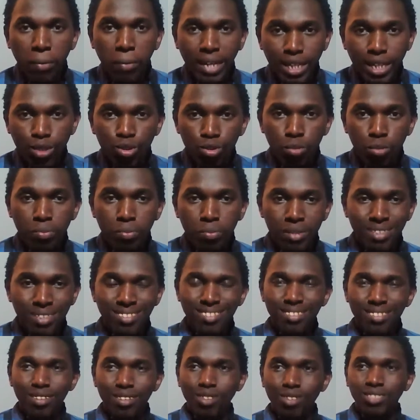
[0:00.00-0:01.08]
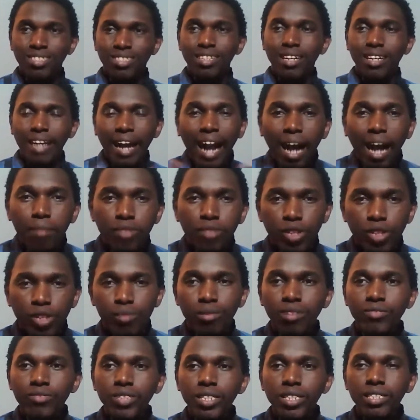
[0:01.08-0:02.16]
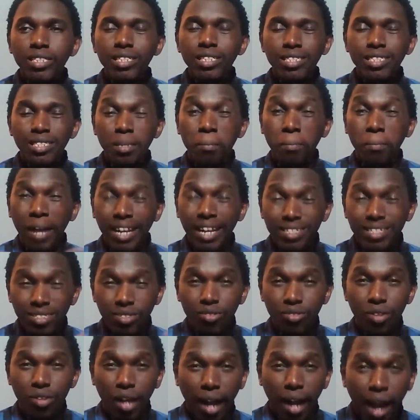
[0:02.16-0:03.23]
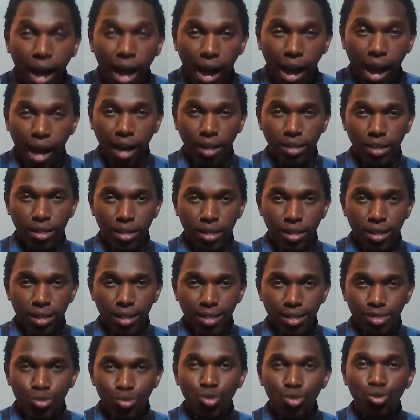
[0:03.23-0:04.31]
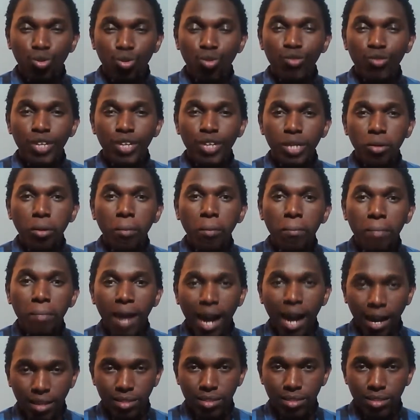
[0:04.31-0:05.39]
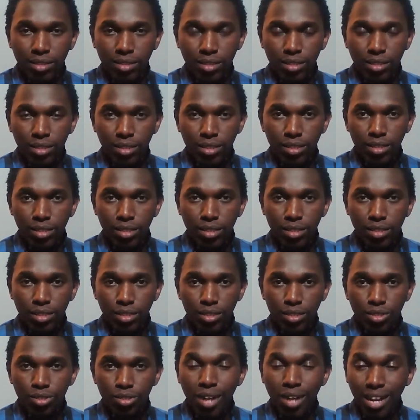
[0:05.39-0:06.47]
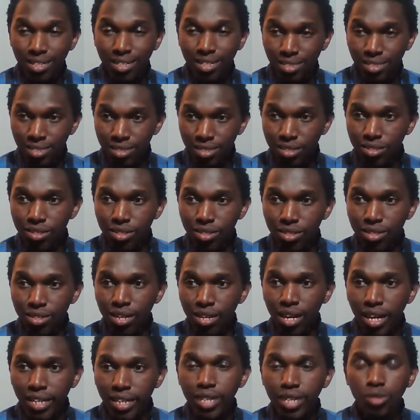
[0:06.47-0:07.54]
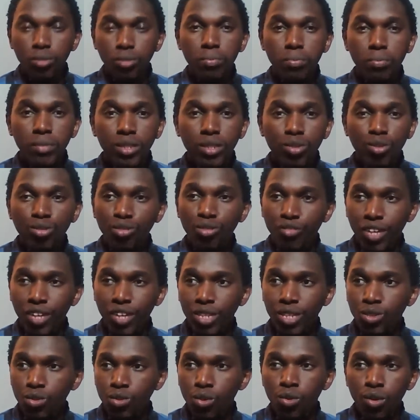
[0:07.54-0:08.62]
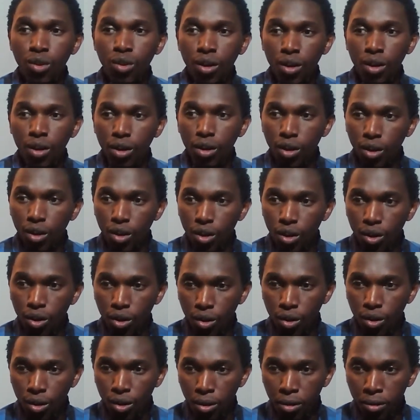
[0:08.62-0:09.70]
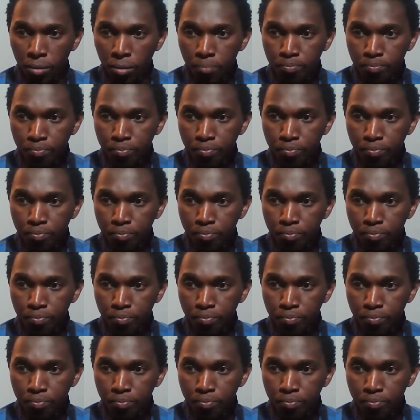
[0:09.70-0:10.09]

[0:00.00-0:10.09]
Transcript: parler d'un hôpital. C'est rare, j'ai envie de dire, c'est presque rare de trouver qu'on parle de la, de, des hôpitaux de façon euh,